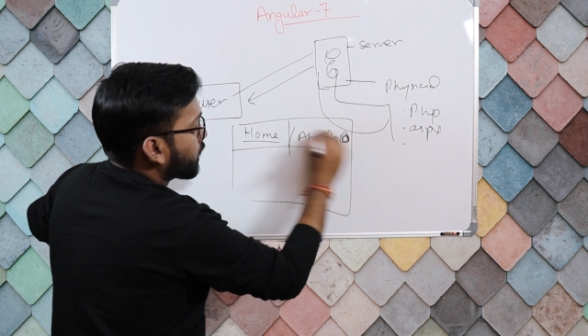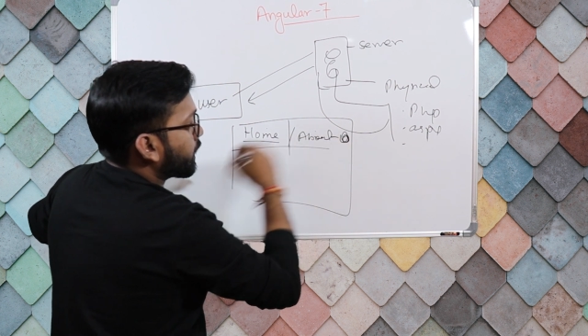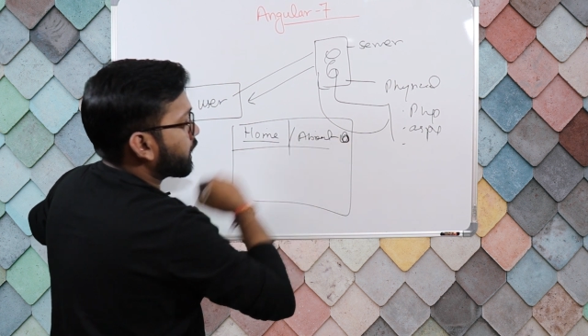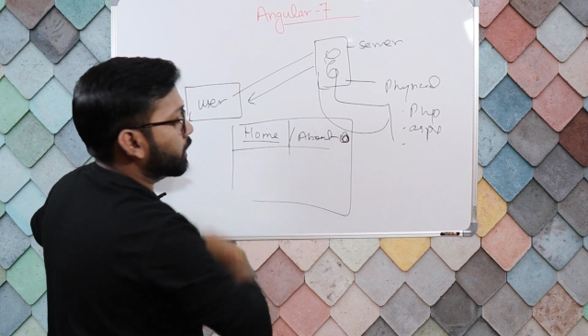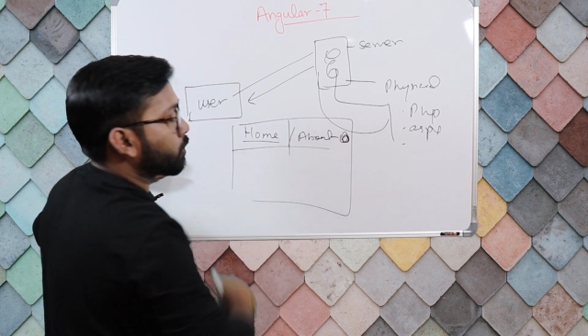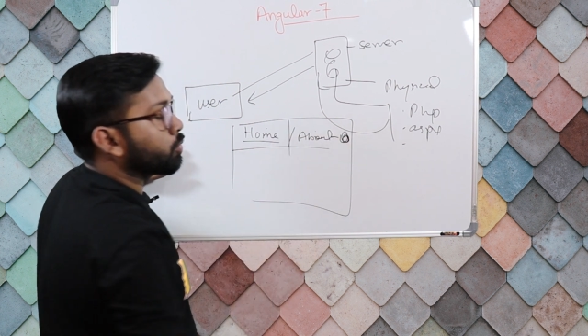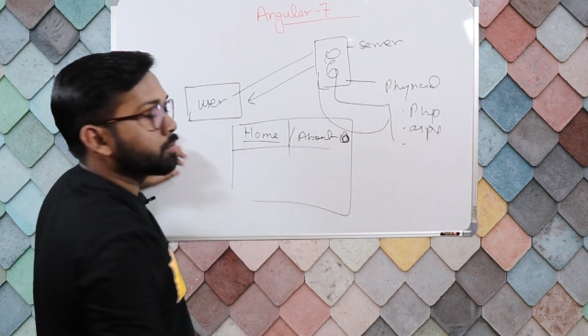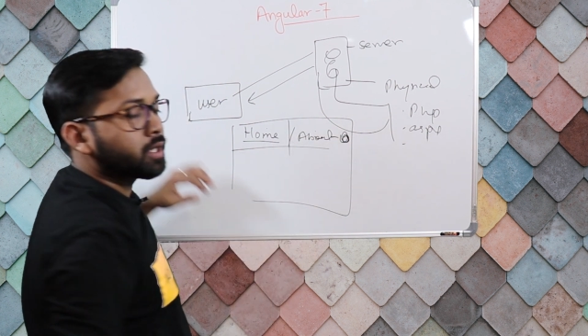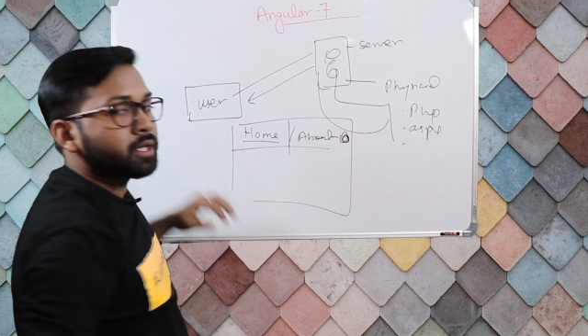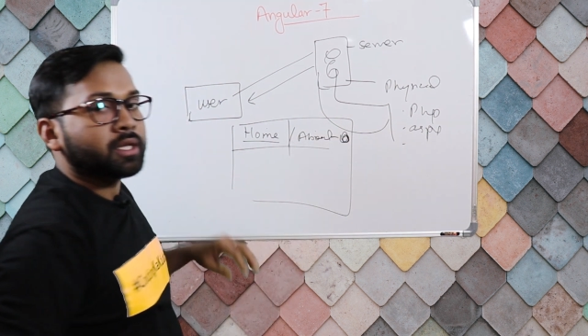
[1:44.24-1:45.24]
करने के लिए
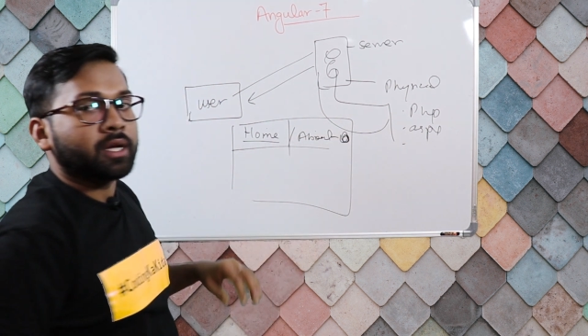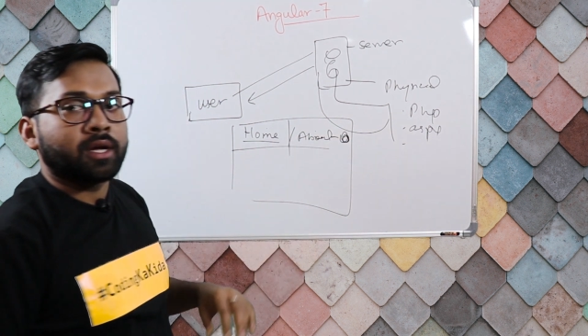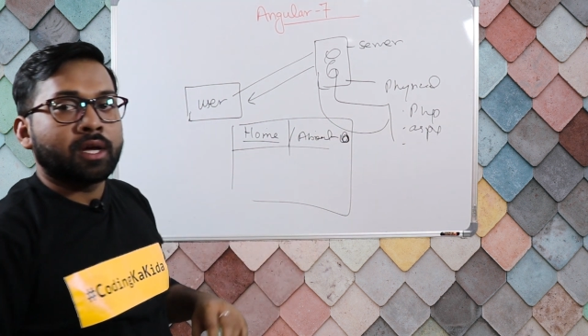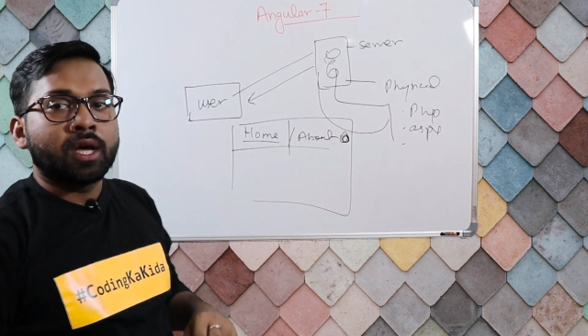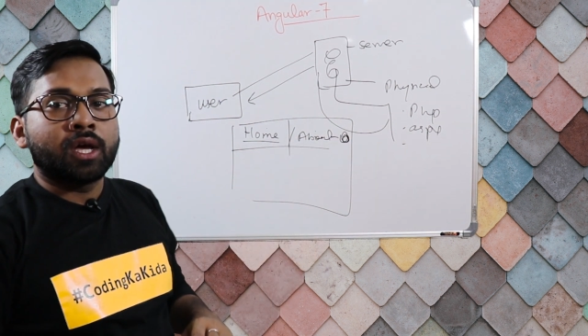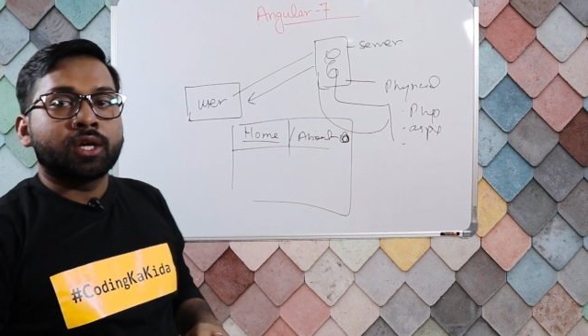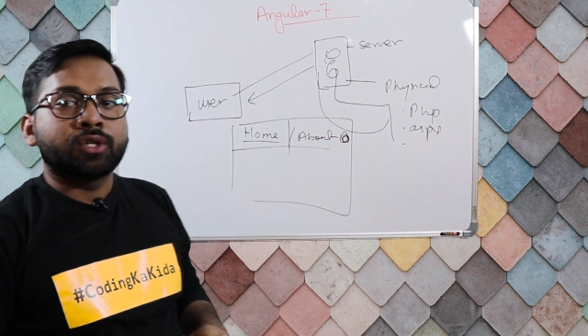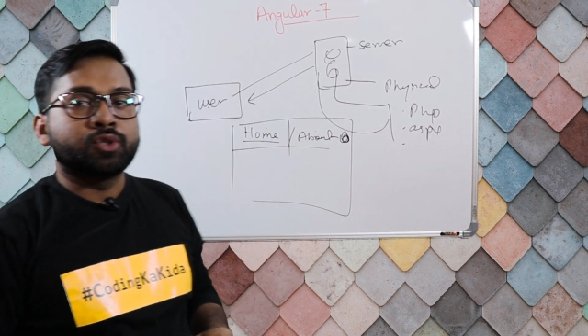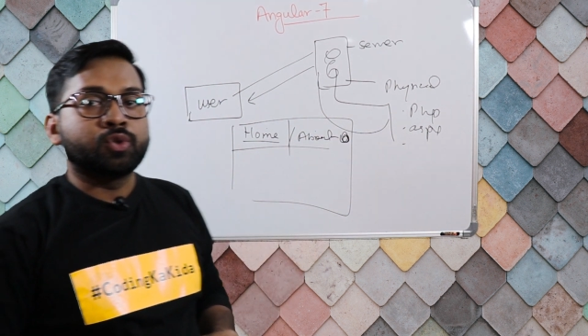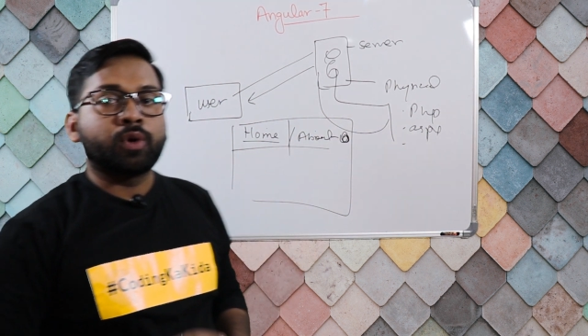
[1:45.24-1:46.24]
घूमता रहता
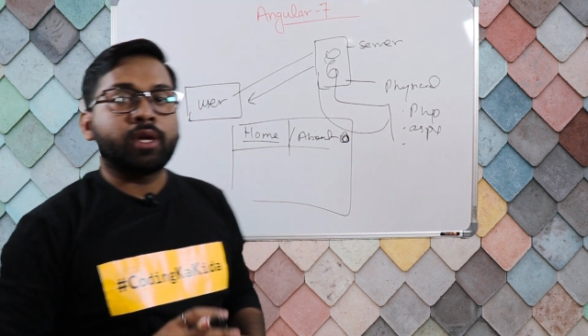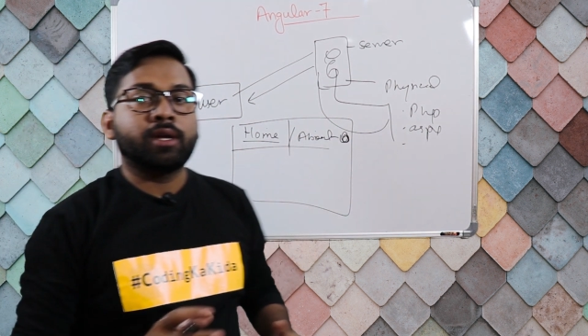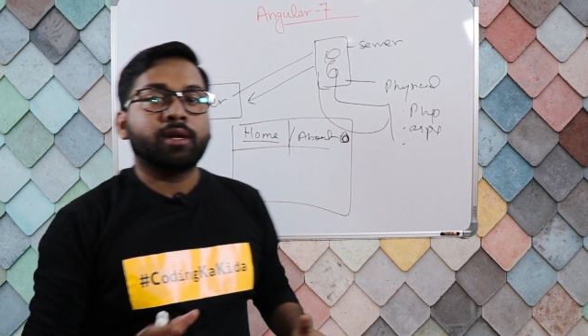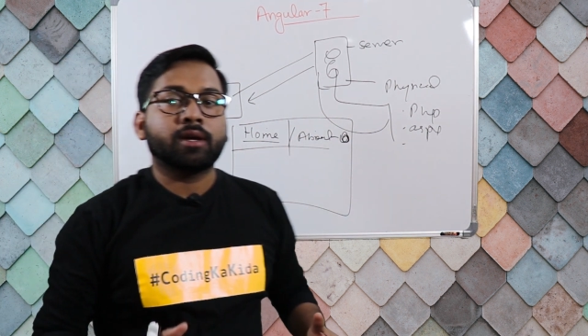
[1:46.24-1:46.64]
है जो कि